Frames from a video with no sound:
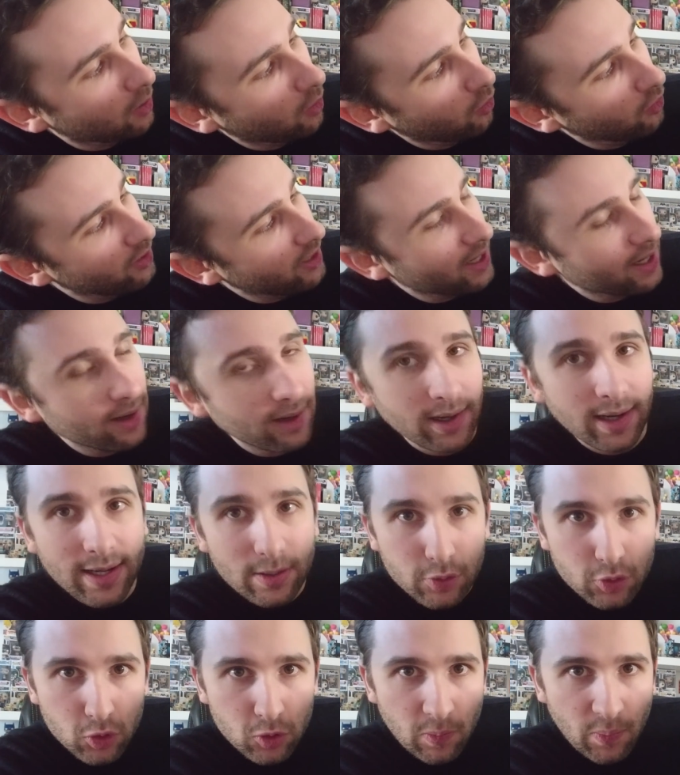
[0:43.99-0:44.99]
on a
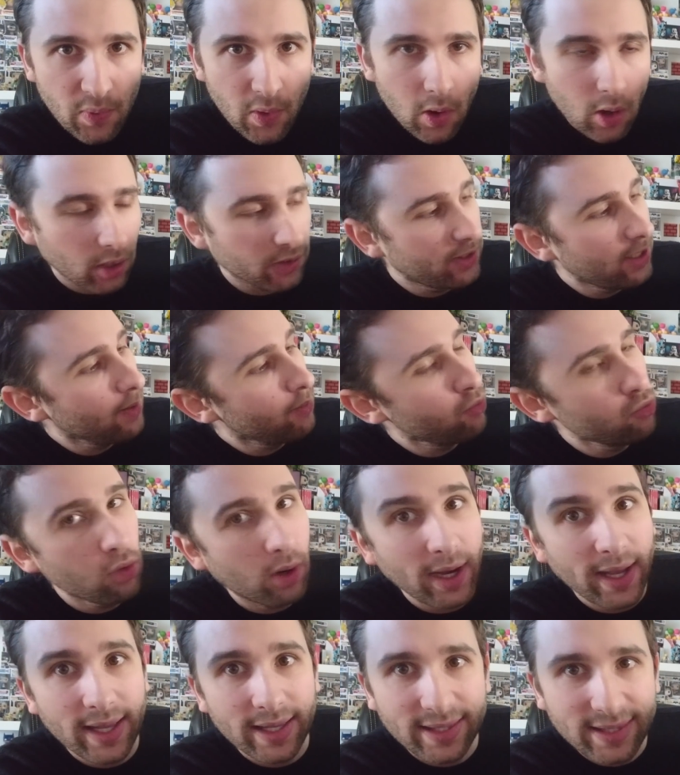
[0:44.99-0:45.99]
le support des
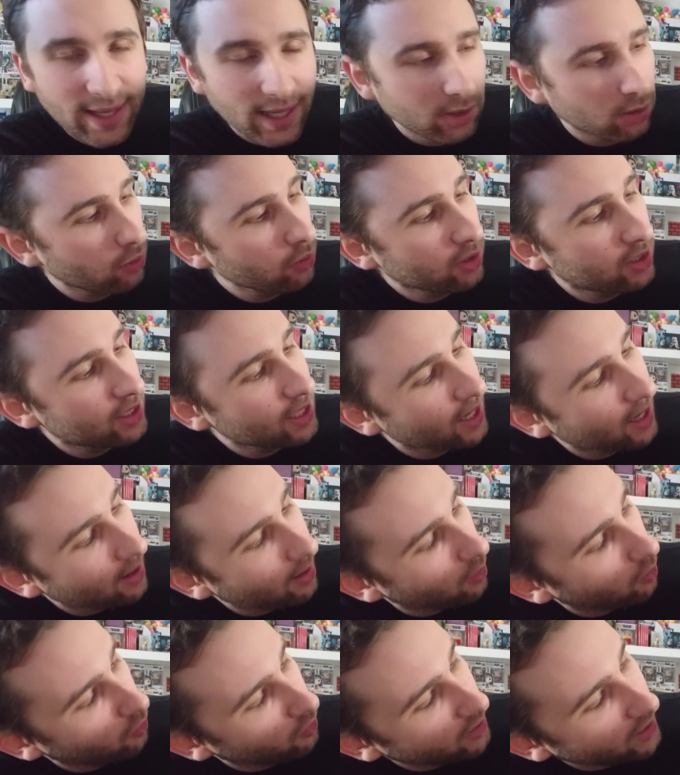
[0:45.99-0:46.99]
Blu-ray
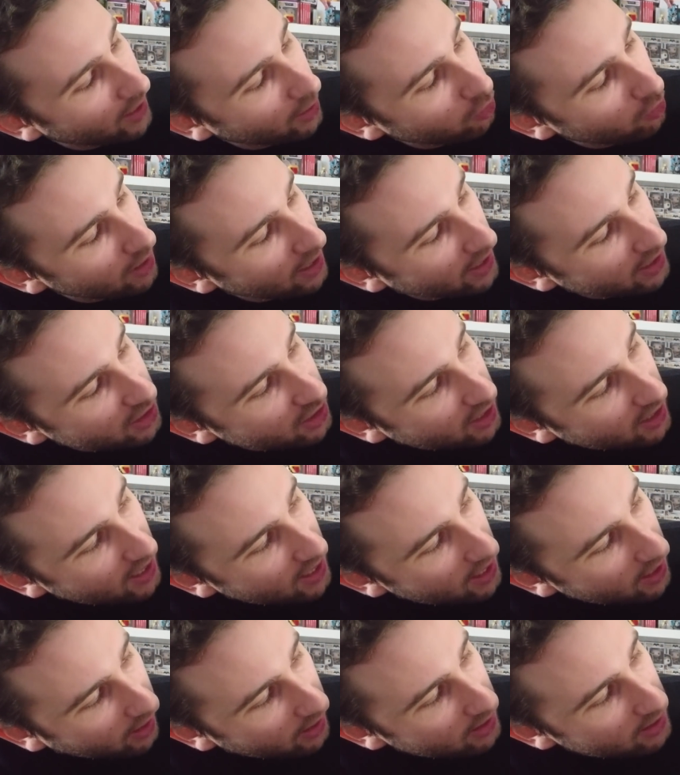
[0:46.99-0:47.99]
4K on a de la
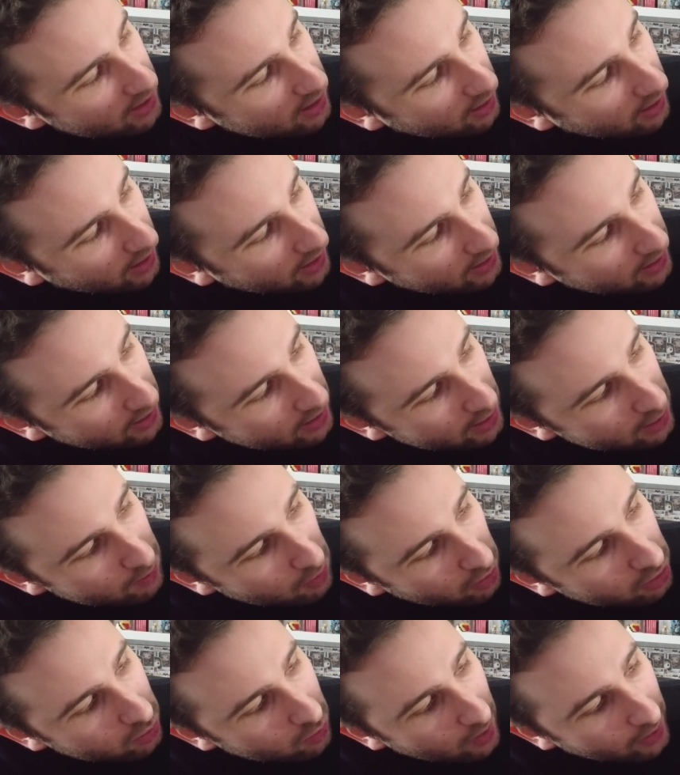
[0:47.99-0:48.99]
HDR et c'est à
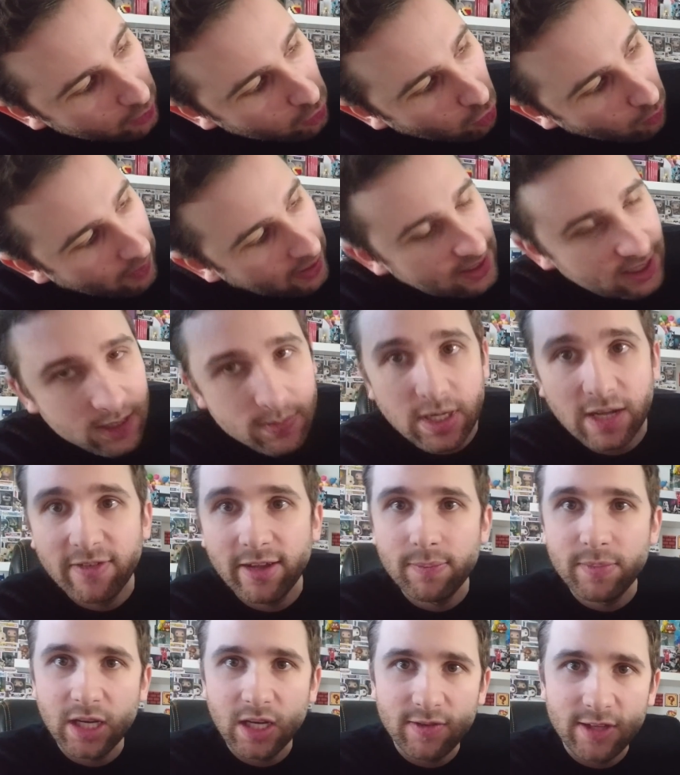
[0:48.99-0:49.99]
Xbox One compatible
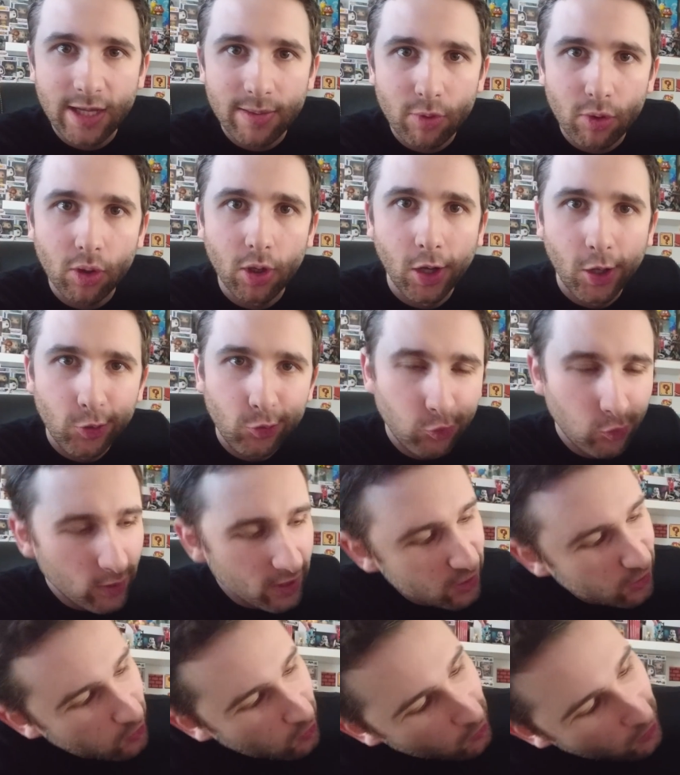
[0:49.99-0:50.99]
avec bien évidemment tous
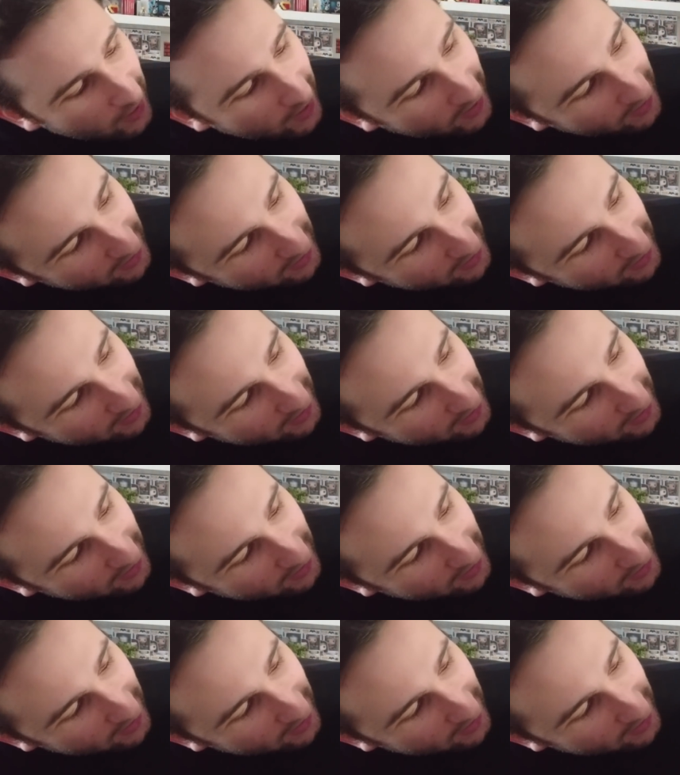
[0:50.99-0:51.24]
les jeux